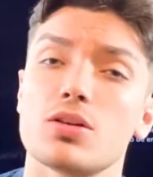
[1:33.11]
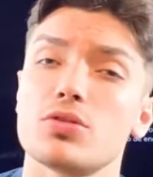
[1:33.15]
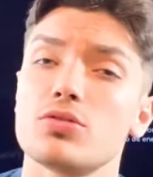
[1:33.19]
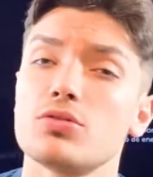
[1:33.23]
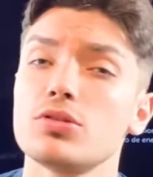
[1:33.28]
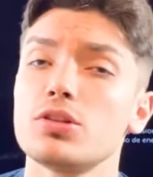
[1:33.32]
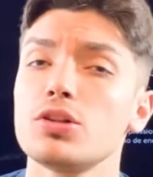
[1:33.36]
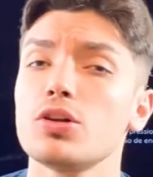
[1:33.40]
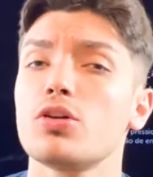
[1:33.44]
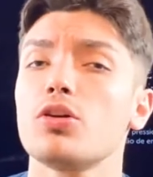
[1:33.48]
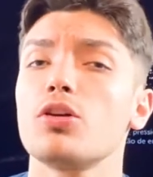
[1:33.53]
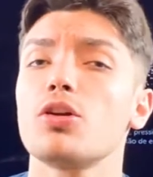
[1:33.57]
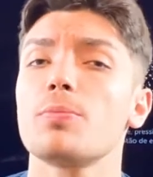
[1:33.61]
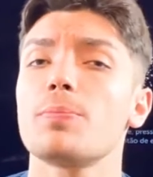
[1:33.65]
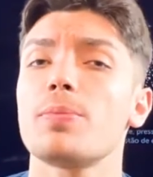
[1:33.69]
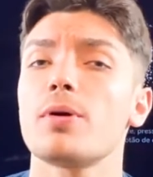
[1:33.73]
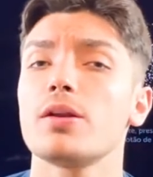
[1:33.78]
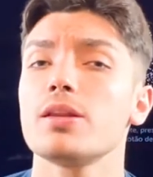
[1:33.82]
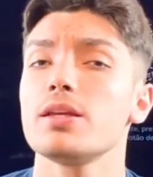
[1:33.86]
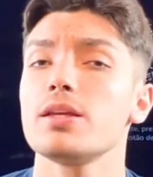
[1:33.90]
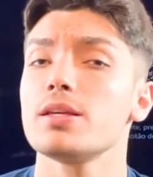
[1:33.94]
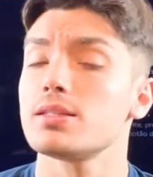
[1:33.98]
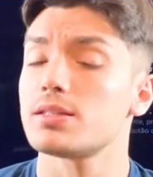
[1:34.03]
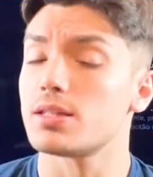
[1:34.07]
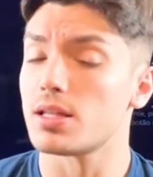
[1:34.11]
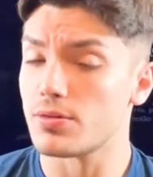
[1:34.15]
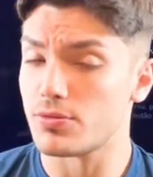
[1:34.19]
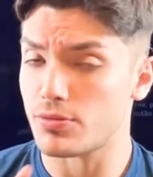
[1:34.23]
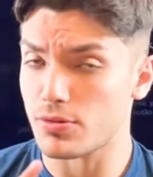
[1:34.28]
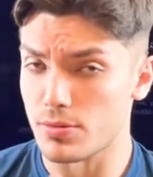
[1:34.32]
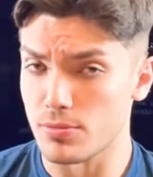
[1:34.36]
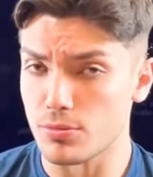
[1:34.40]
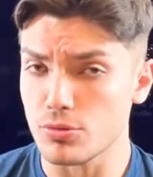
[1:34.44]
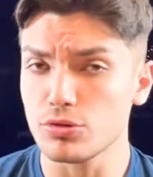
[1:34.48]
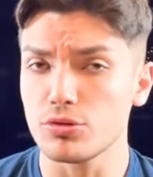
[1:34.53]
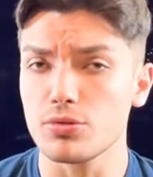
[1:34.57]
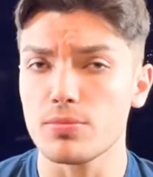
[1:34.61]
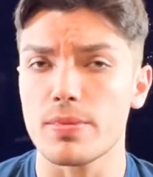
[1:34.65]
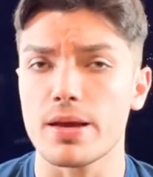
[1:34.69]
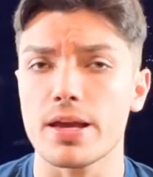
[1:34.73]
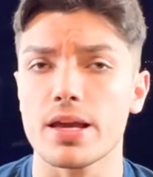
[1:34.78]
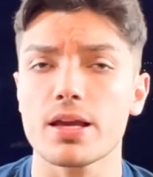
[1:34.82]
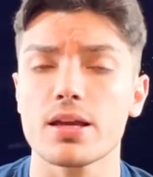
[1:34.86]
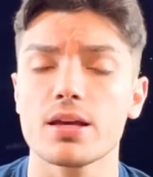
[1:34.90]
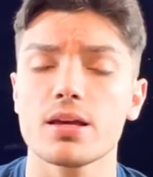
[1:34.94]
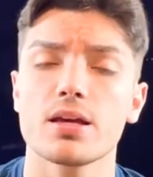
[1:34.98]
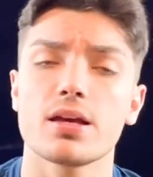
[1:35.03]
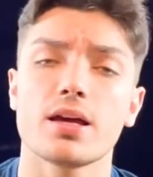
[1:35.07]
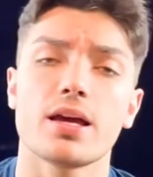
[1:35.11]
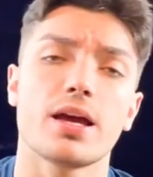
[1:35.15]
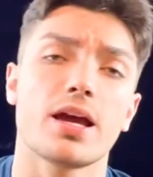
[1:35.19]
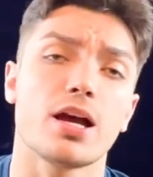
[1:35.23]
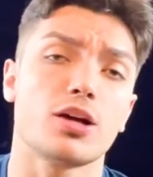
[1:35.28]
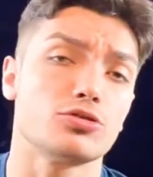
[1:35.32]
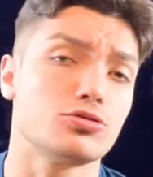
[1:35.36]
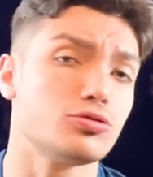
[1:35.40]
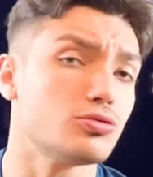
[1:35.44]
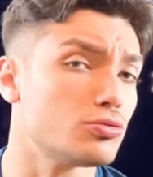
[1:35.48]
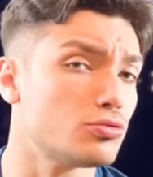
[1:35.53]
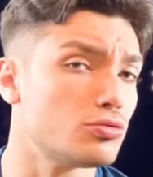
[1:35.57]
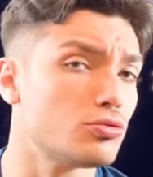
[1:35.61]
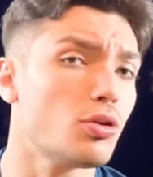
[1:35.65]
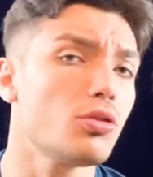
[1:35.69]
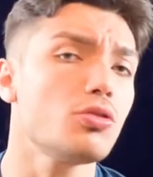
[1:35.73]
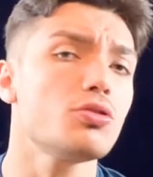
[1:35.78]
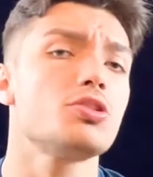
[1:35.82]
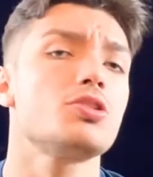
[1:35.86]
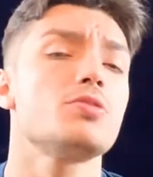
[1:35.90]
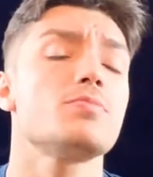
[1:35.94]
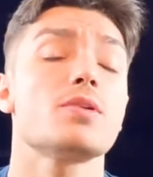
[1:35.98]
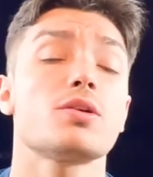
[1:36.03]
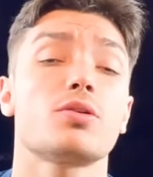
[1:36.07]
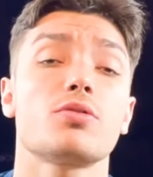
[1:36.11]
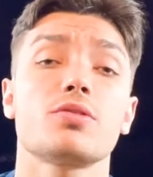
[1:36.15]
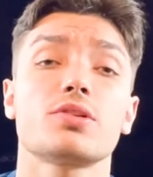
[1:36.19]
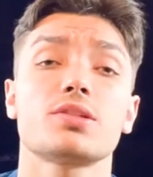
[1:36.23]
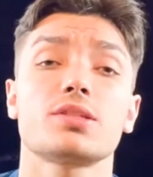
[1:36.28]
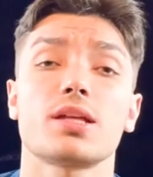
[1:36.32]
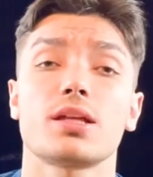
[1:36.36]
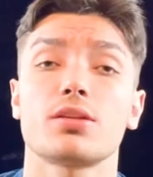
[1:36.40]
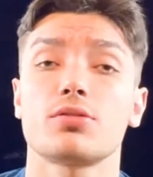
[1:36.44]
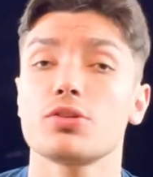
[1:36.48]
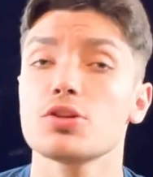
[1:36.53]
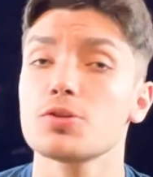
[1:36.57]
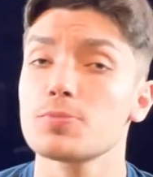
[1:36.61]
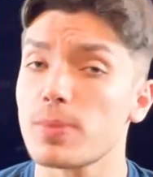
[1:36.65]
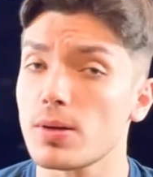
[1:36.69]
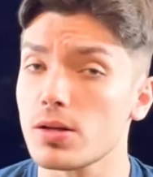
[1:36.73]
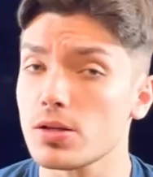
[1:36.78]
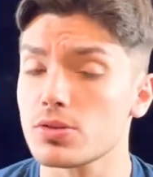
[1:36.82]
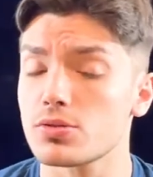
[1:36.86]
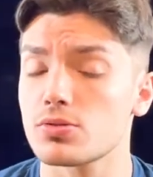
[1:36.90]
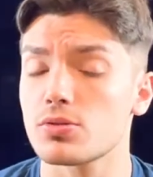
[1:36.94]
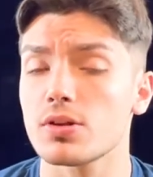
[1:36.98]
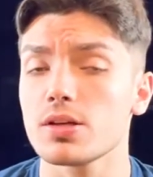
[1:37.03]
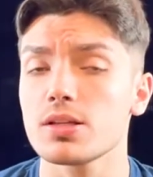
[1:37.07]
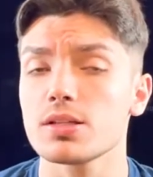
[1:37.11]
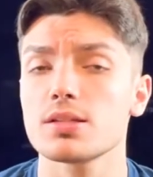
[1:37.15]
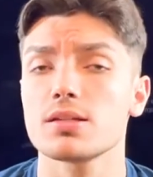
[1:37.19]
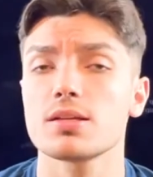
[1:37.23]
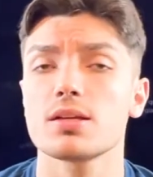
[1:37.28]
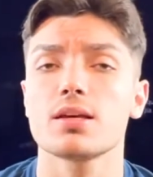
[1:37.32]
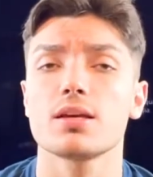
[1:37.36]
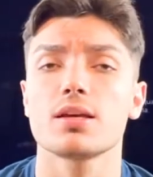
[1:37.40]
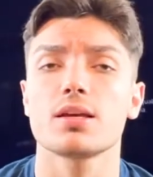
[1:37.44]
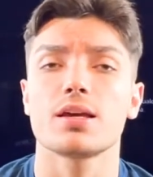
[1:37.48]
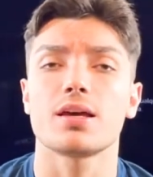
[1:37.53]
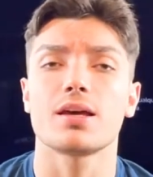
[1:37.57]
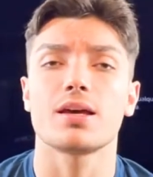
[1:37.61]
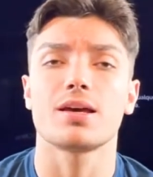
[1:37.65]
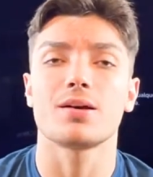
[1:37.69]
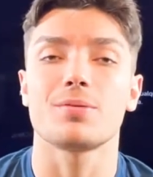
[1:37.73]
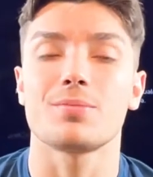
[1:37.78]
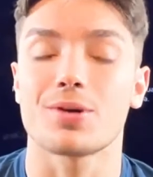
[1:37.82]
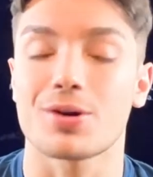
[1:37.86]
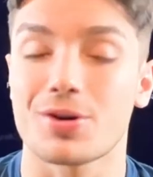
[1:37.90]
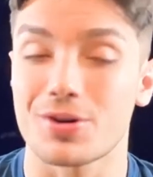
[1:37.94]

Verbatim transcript: No tricolor paulista ele foi muito bem, é, ajudou o time a conquistar dois paulistões, é uma